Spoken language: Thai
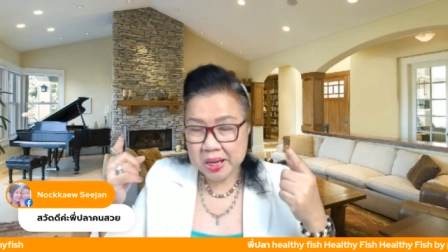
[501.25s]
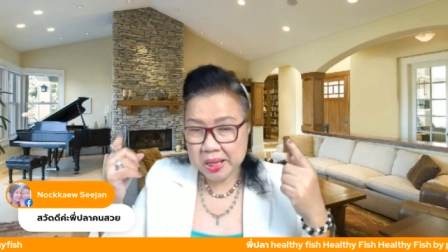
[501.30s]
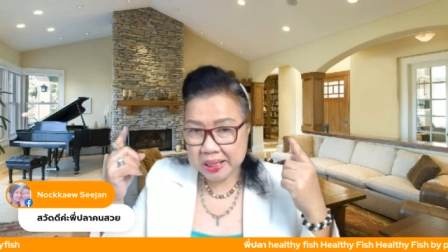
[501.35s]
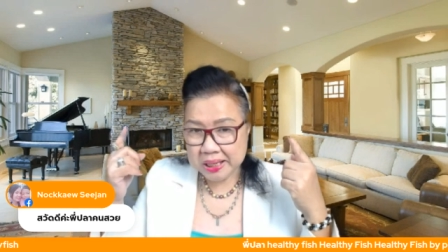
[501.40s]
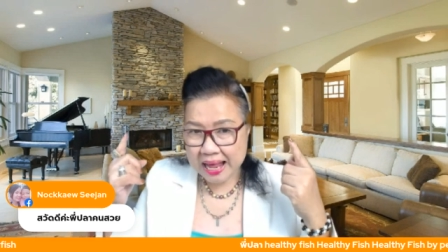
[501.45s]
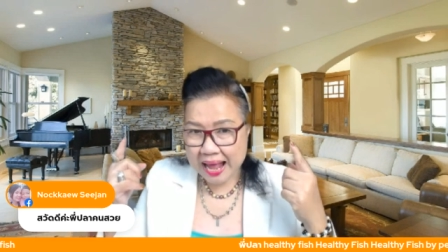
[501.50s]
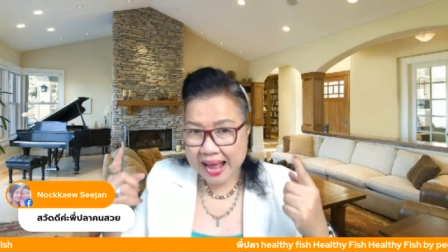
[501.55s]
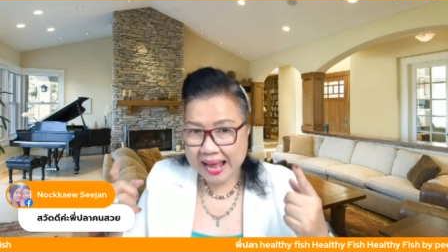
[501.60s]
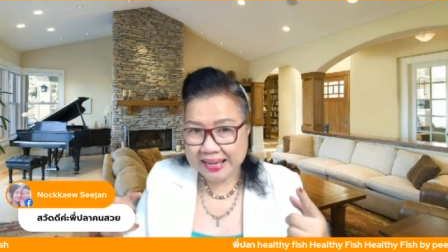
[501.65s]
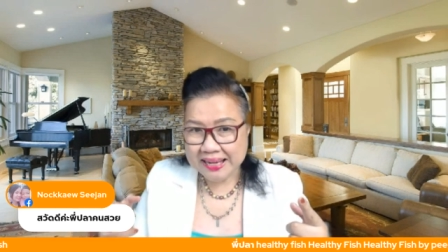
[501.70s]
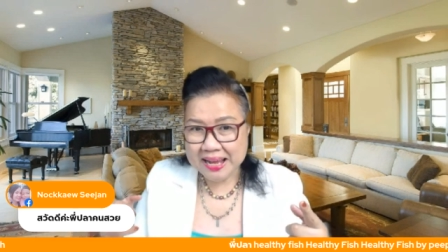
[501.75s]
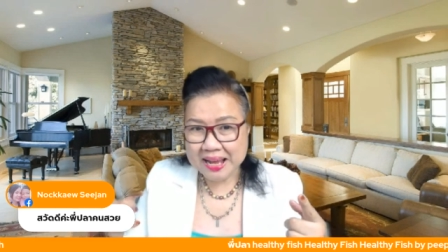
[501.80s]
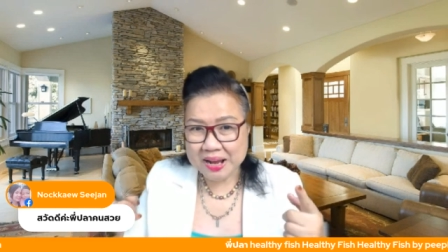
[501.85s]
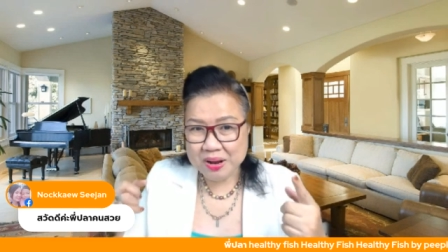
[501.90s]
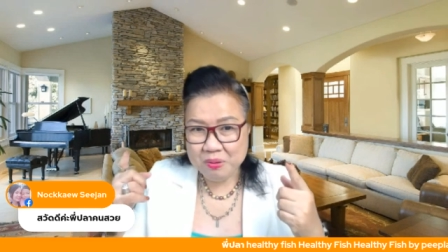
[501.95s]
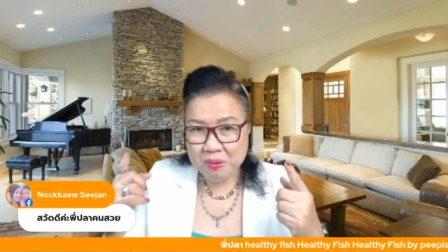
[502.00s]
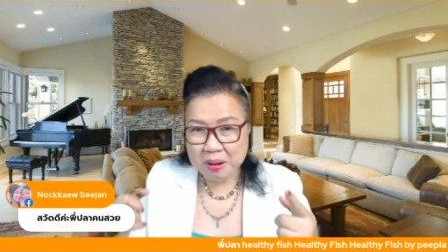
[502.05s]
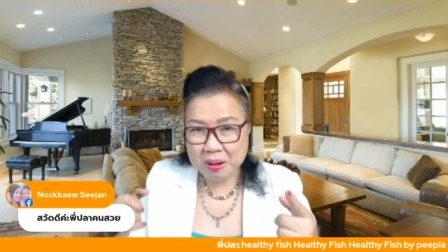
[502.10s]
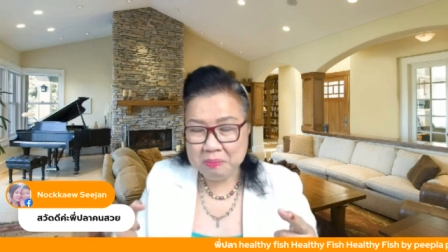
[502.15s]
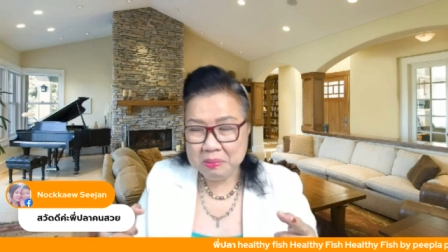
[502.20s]
สารแห่ง
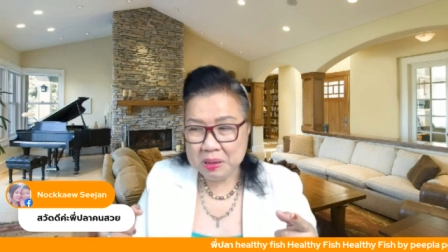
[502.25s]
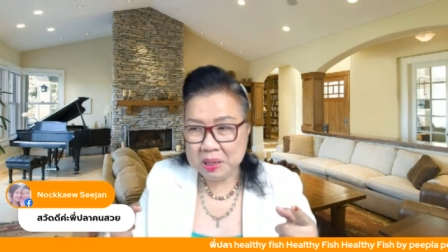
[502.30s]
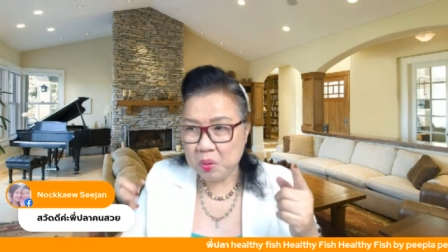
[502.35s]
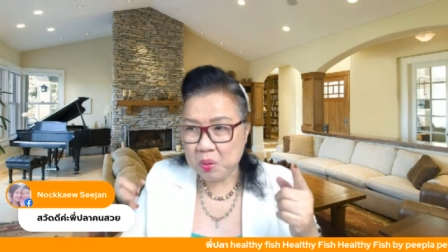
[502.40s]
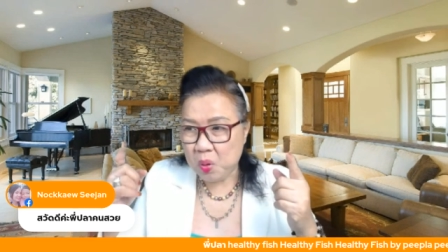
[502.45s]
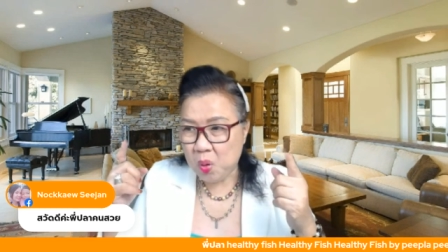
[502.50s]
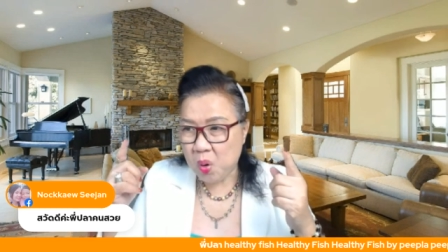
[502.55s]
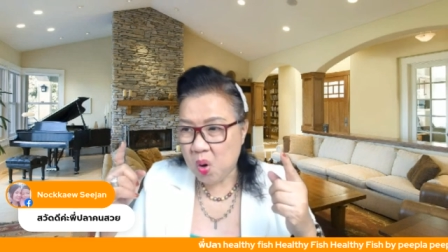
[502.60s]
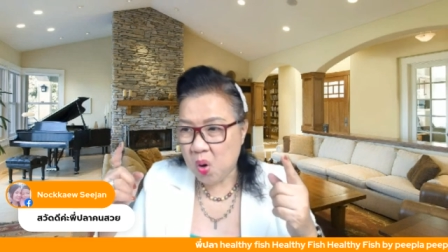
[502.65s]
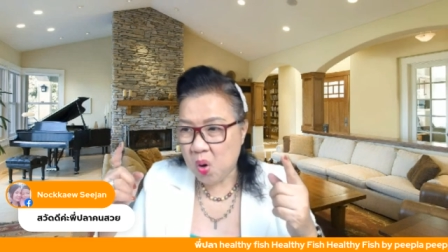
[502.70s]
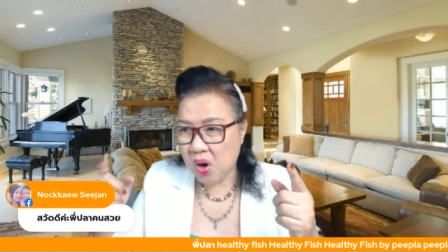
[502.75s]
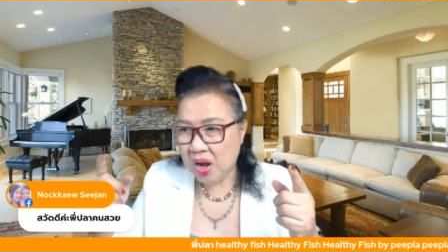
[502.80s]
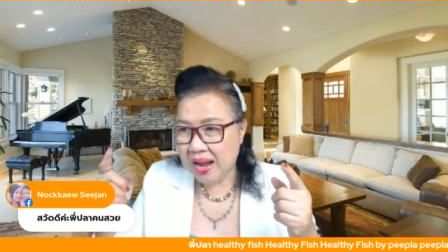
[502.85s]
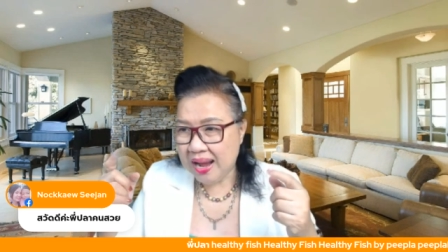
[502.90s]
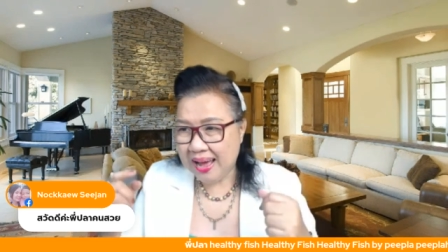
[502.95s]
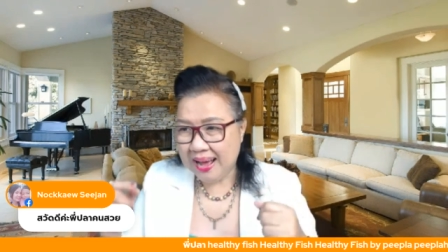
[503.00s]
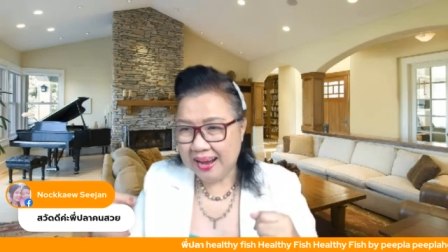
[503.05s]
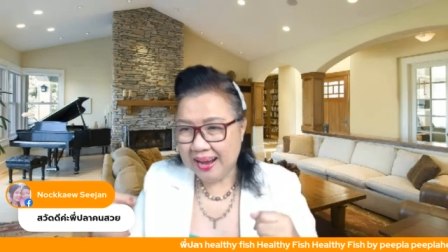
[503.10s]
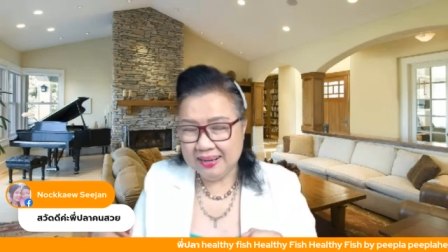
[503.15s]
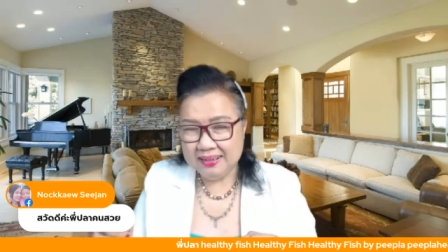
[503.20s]
ความสุขก้น
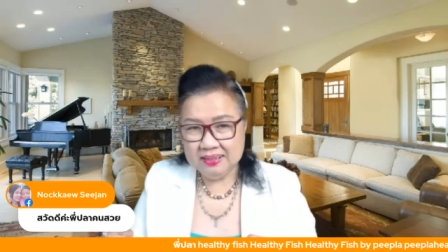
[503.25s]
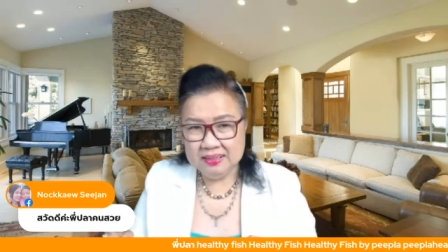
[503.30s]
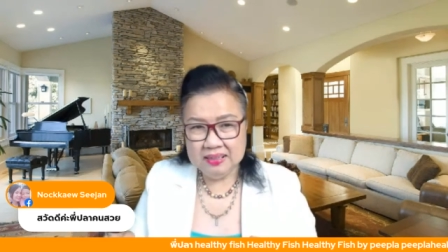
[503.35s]
หลัง